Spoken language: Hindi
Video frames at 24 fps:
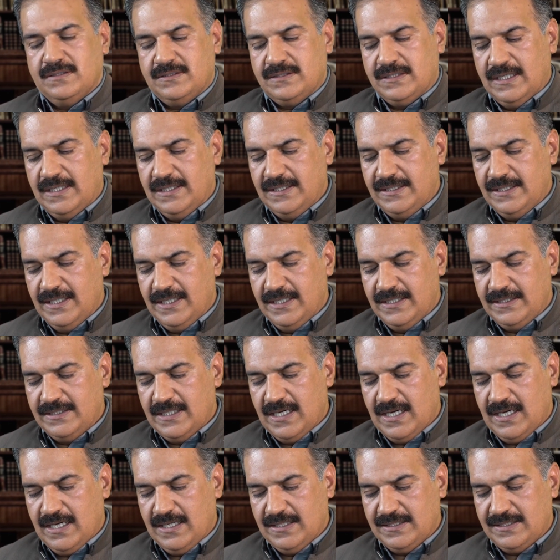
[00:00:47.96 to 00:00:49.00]
चलिए
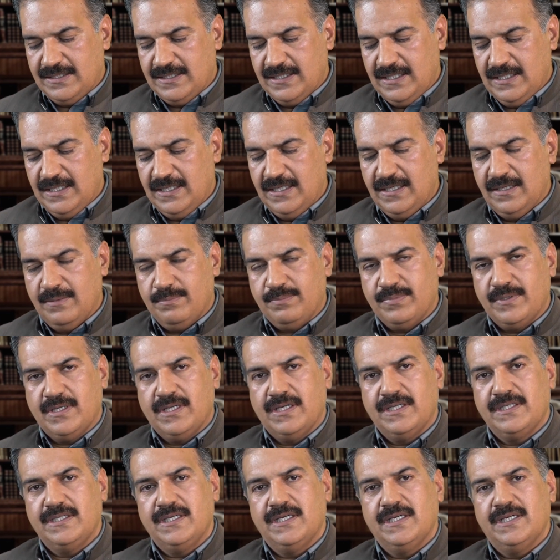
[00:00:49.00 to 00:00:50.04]
यहाँ से
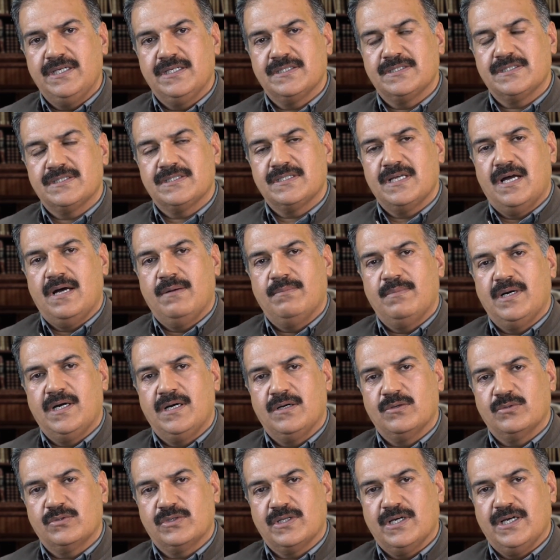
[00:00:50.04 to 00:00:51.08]
अपना ये सामा
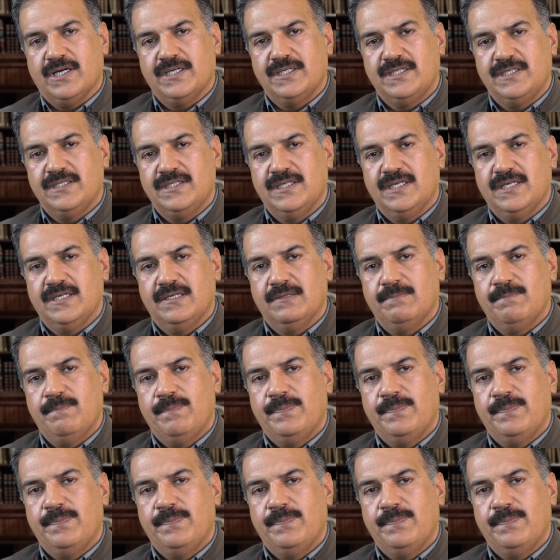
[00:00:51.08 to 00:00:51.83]
उठाइए